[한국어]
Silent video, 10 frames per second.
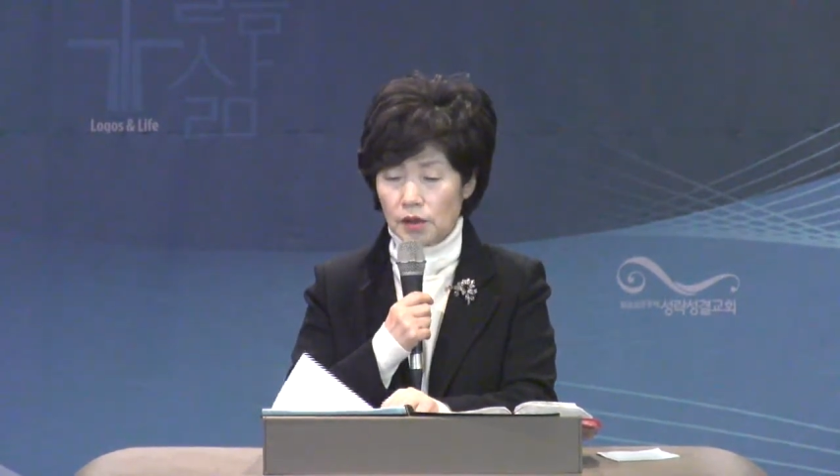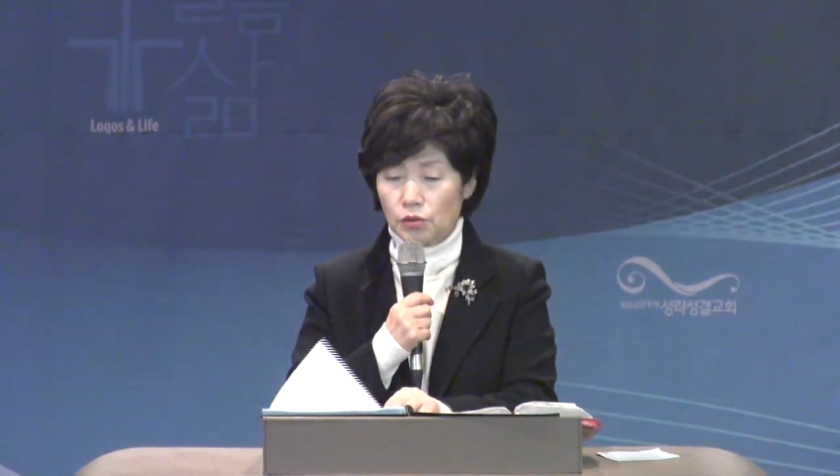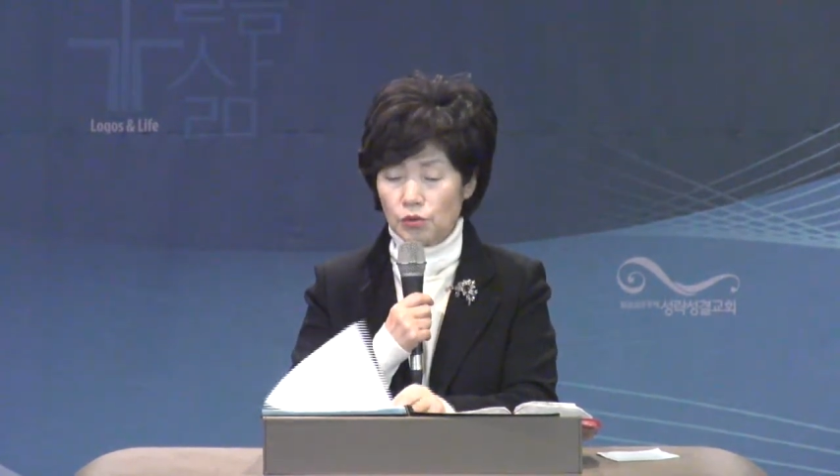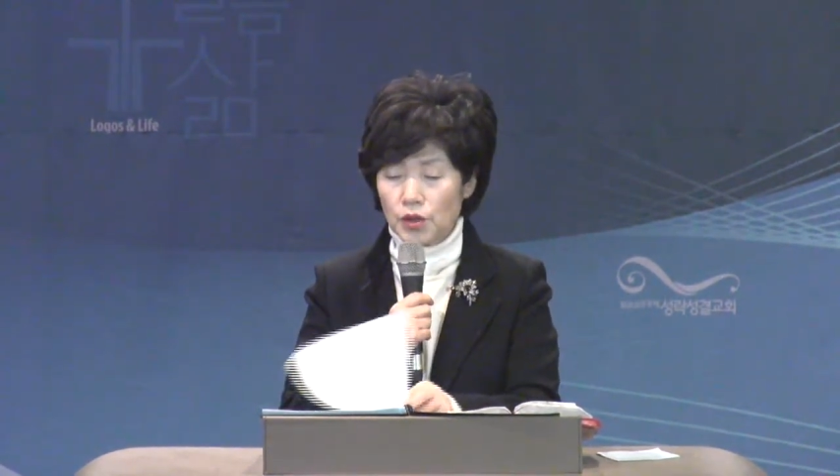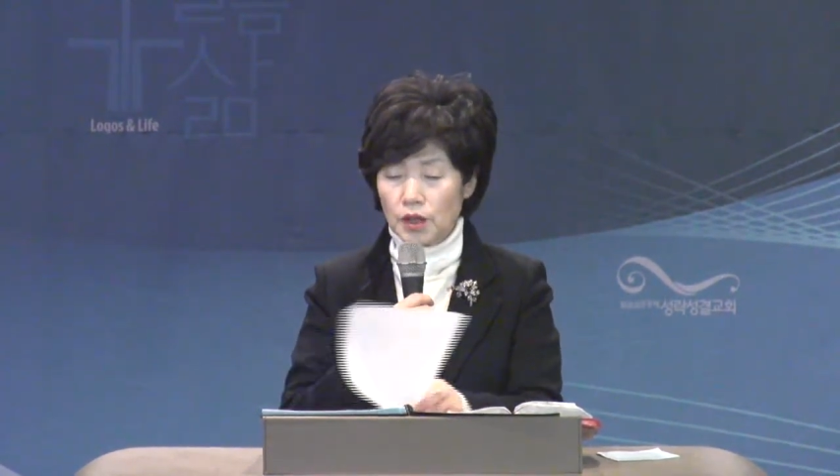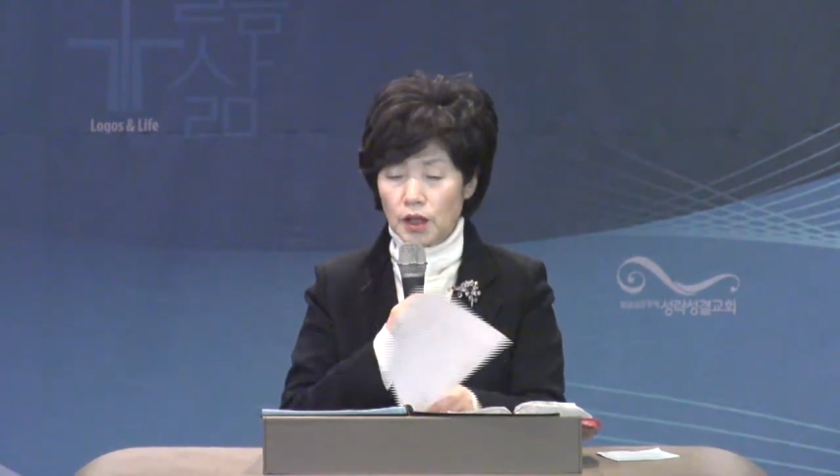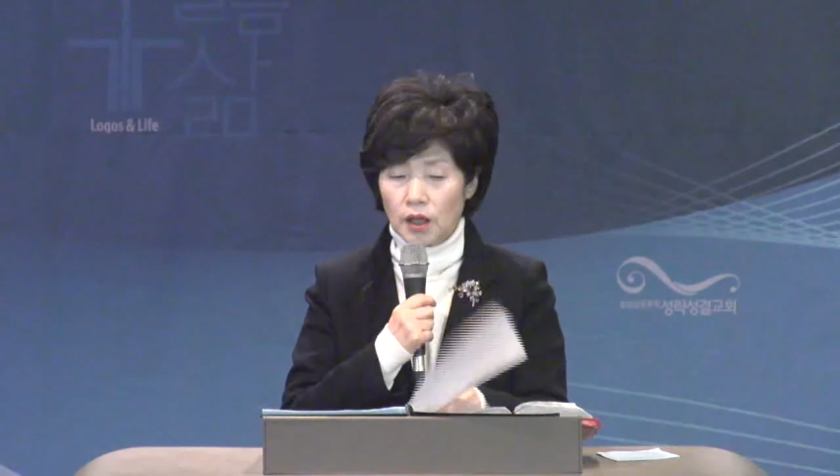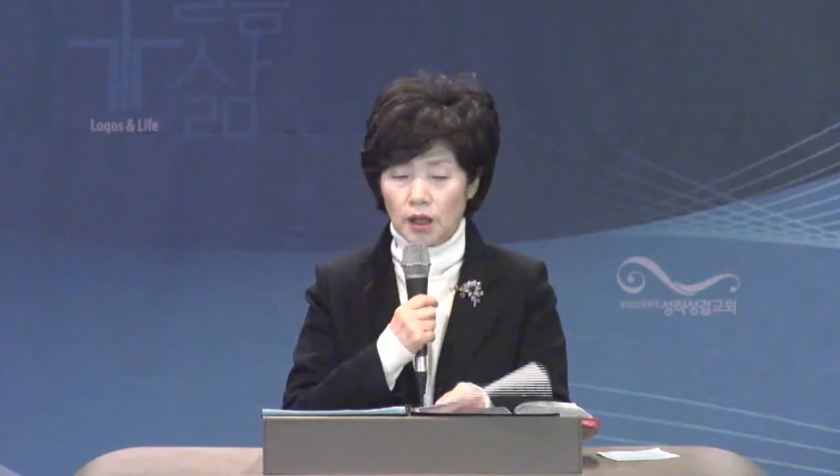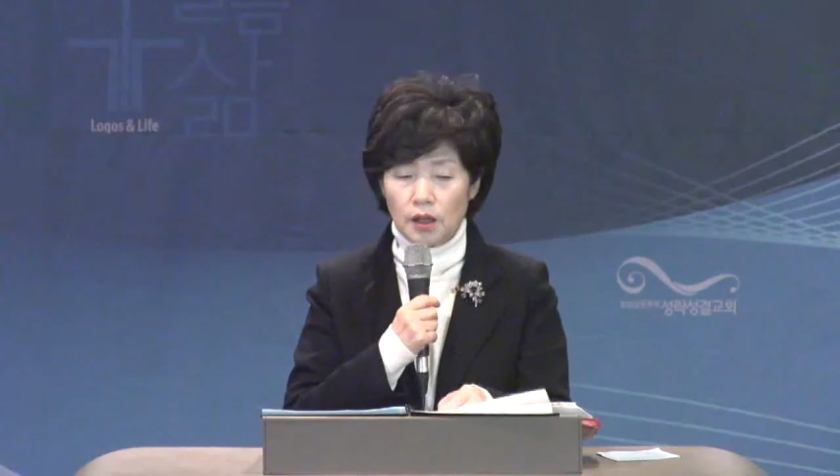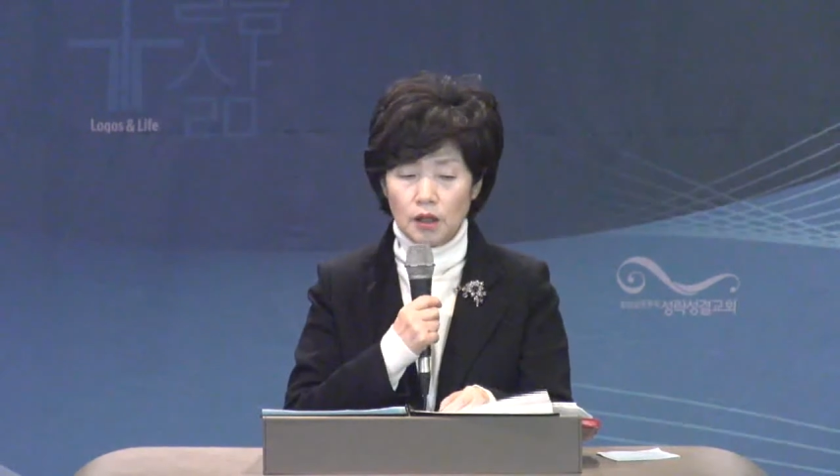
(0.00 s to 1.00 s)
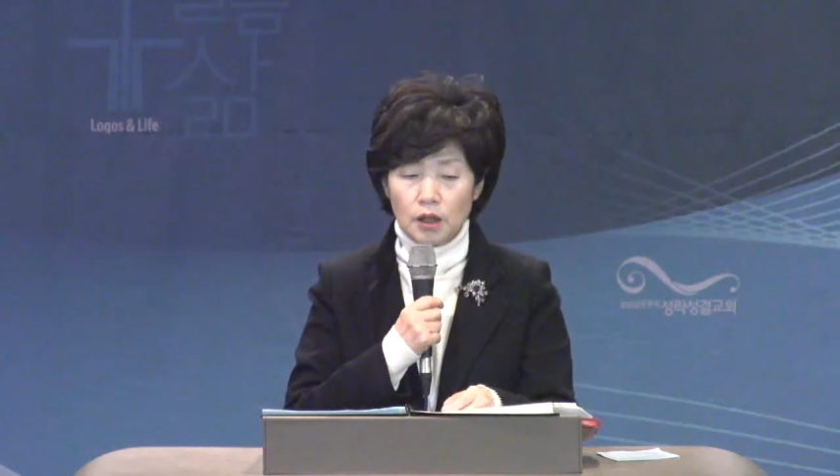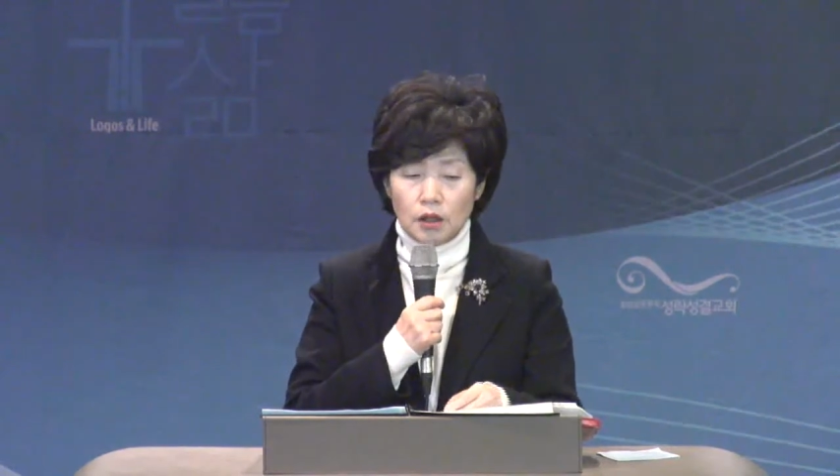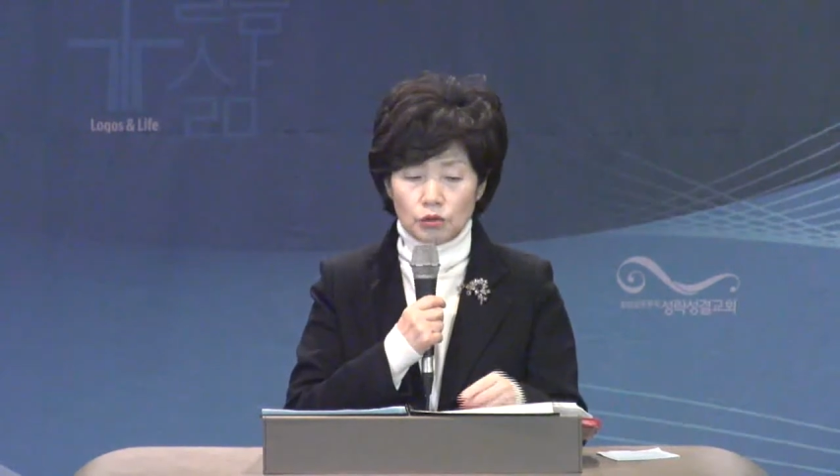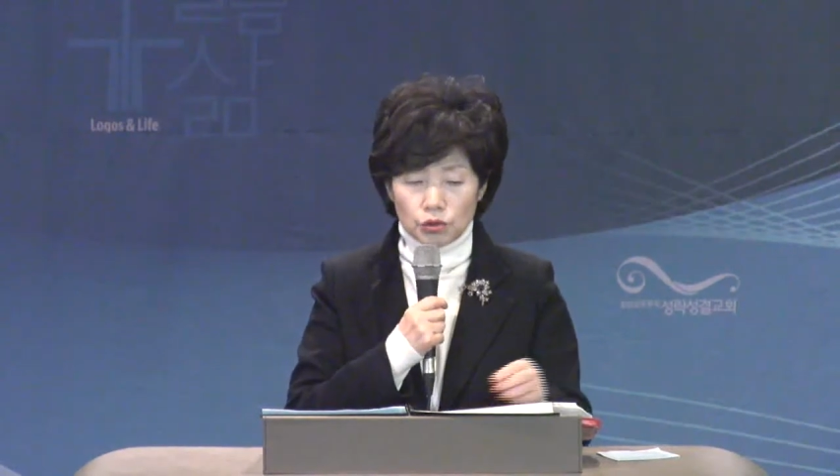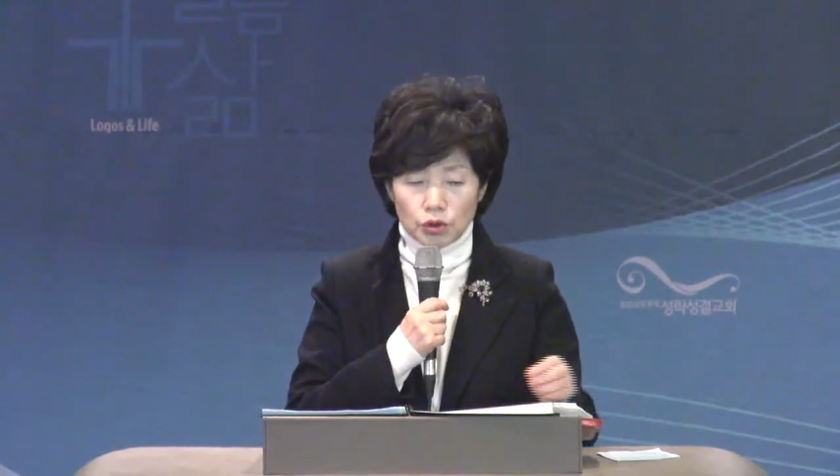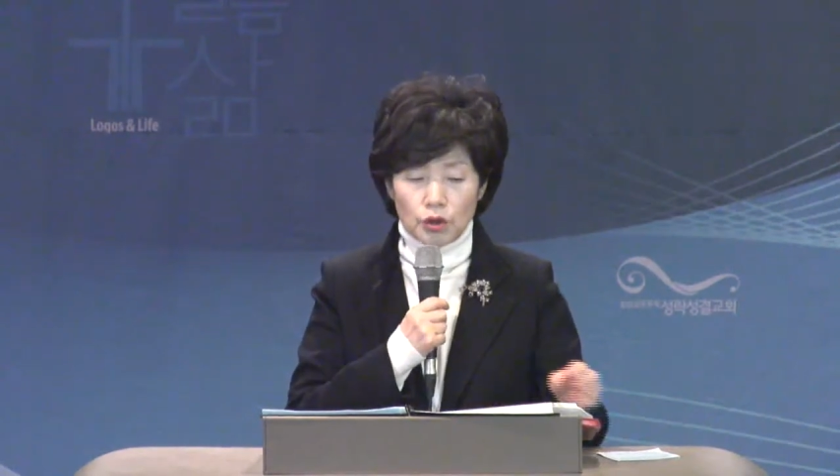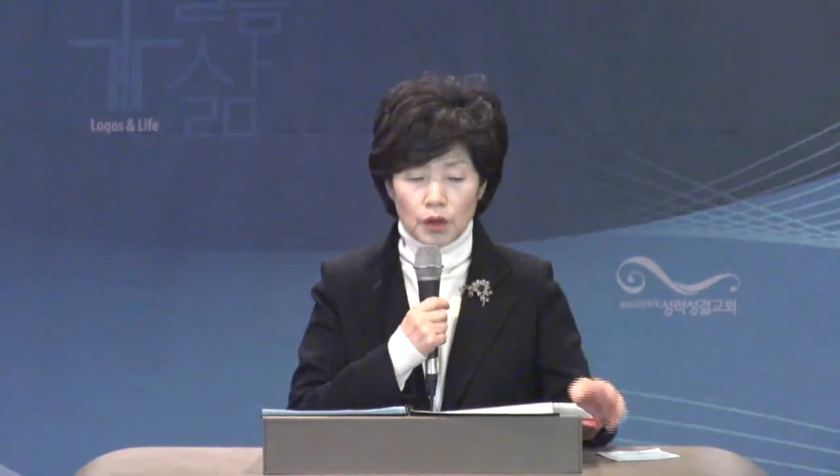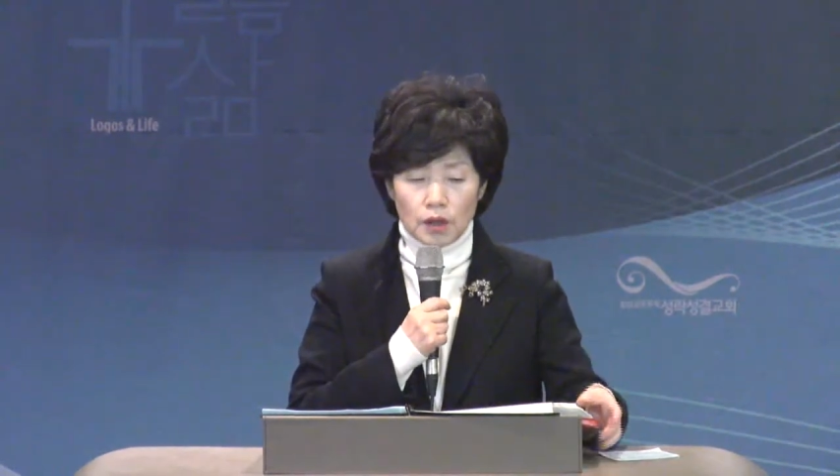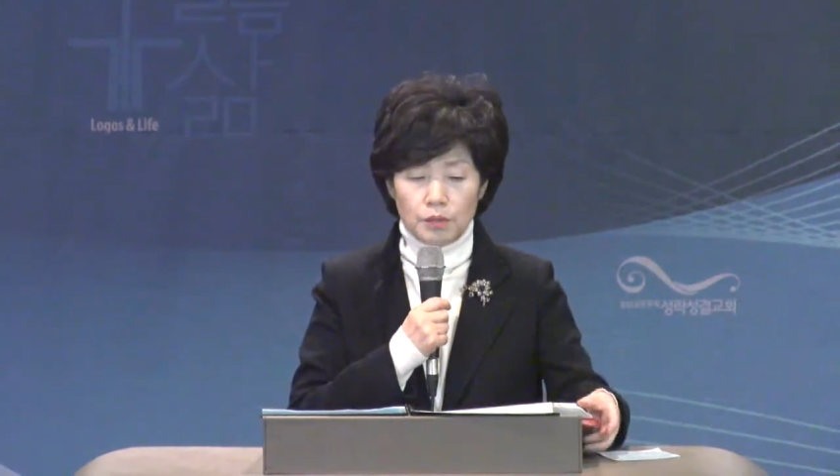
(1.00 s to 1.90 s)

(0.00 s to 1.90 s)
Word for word: 그래서 우리가 두려워할